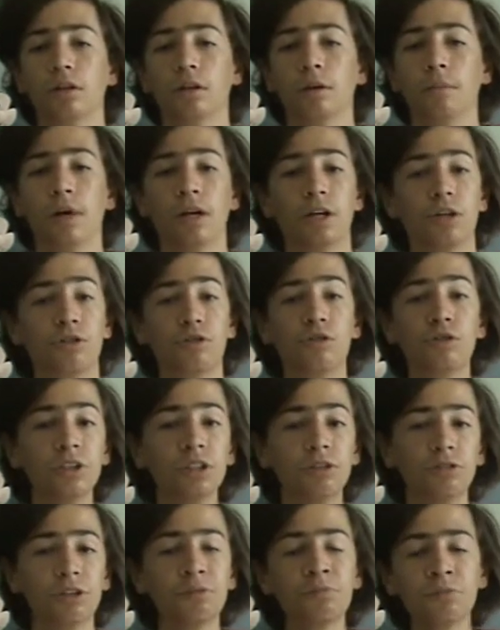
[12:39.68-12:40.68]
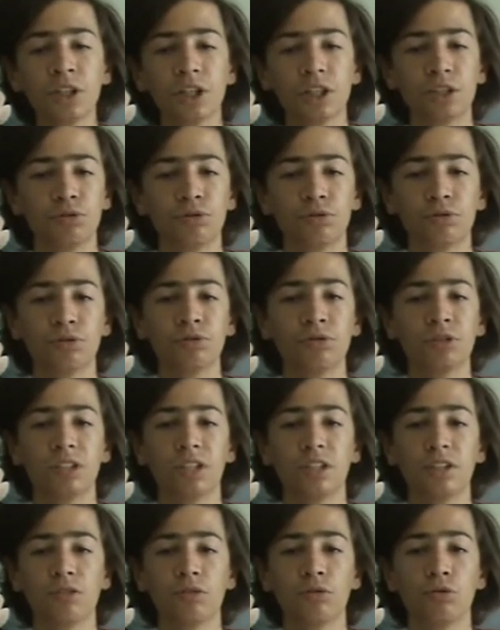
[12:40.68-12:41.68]
bah, je le dis honnêtement, les réseaux sociaux,
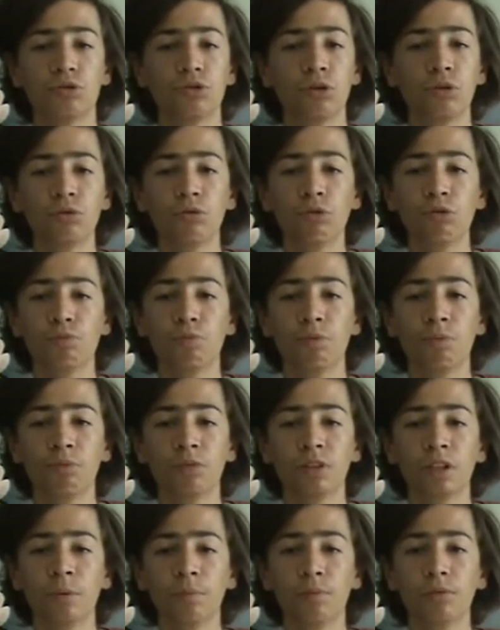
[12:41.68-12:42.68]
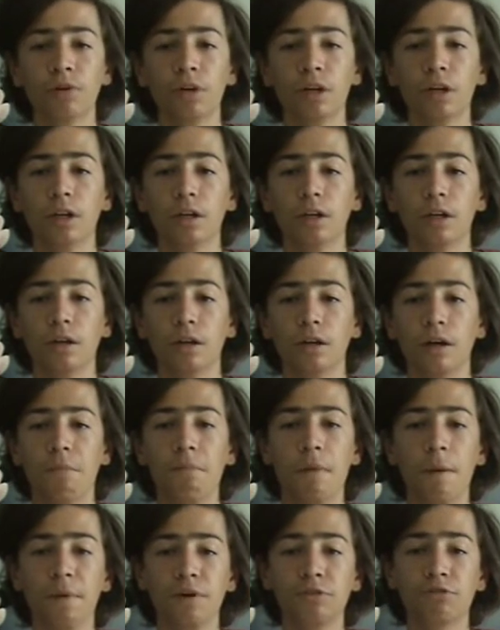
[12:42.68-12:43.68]
c'est le seul endroit où je peux montrer un peu
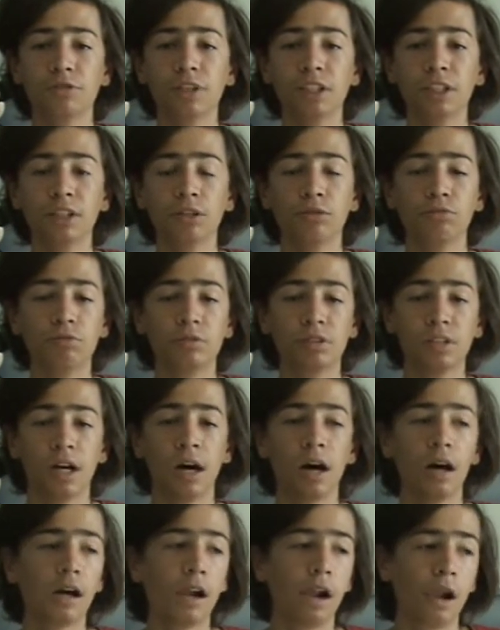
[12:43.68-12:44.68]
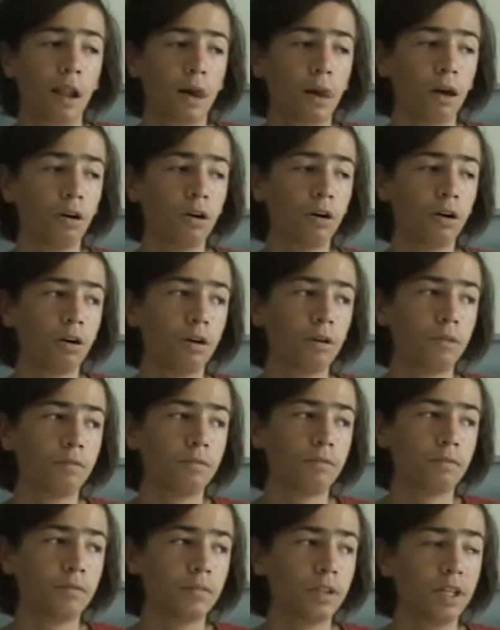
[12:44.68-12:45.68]
ma personnalité, tout ça, euh,
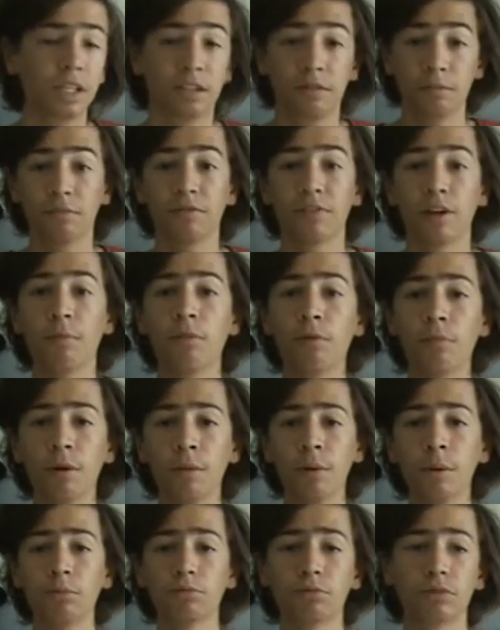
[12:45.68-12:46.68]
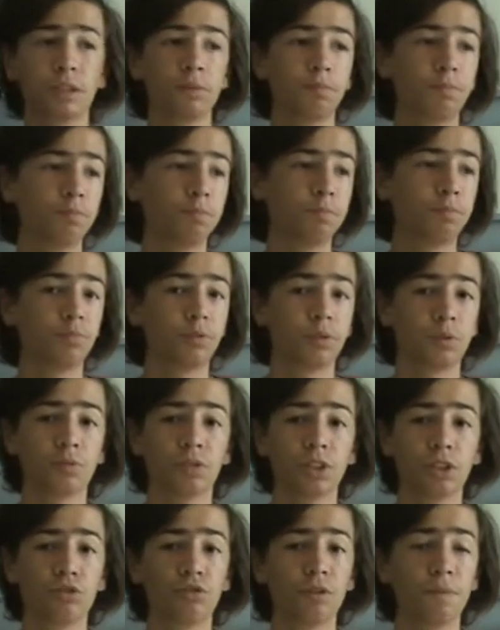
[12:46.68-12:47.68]
et être vraiment moi-même. Donc c'est pour
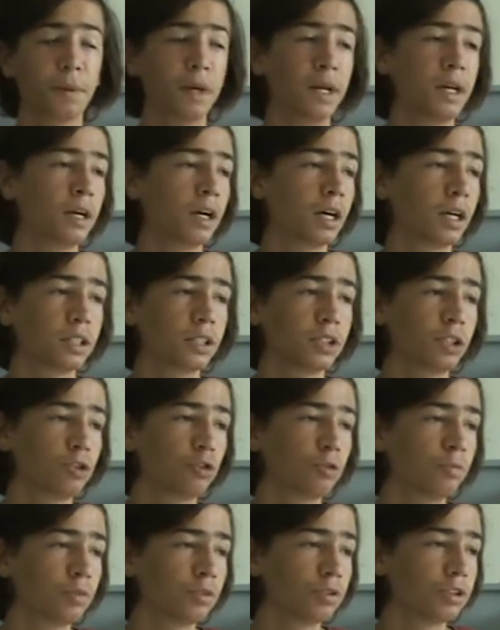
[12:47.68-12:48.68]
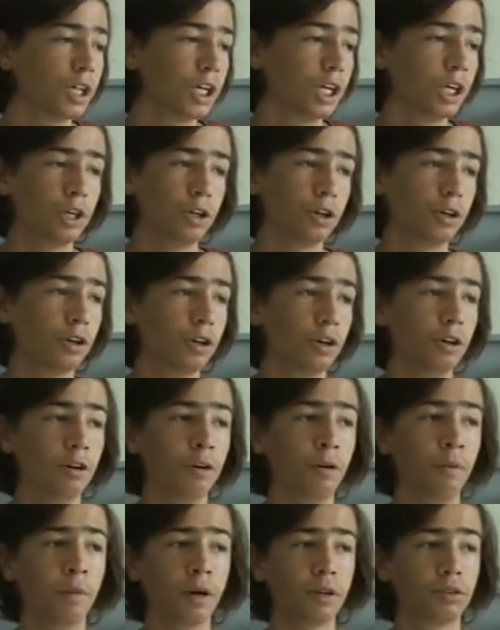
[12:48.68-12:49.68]
ça que je vais pas arrêter, je pense,
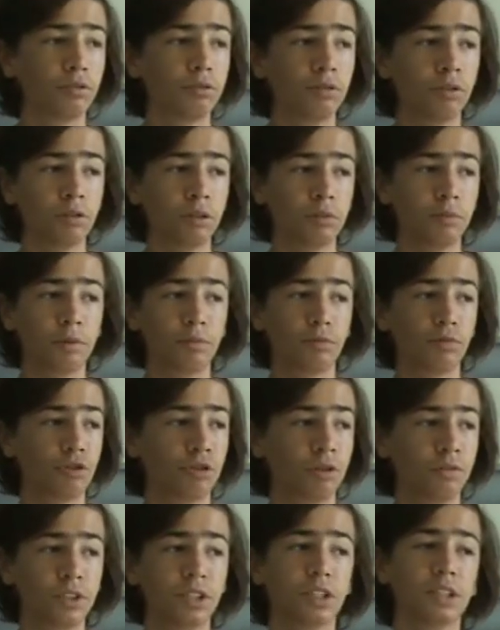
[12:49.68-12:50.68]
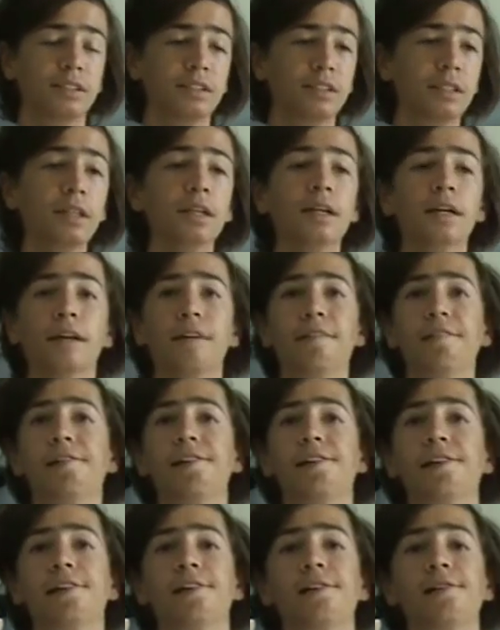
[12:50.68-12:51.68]
euh, maintenant et même que j'ai envie de rester.
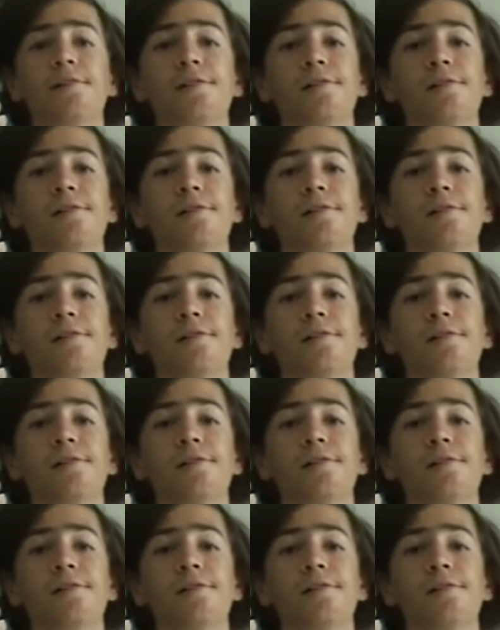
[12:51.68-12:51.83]
Et,